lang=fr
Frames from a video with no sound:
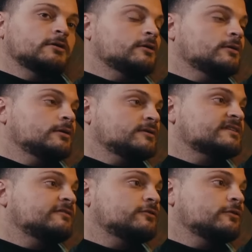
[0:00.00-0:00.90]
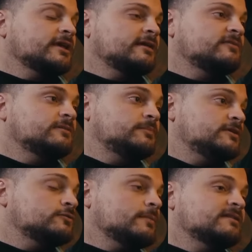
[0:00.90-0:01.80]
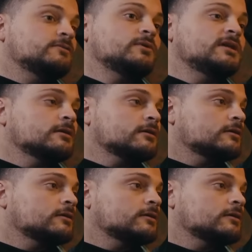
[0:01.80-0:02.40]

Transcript: Euh, Steph Curry MVP, tu m'as dit oui.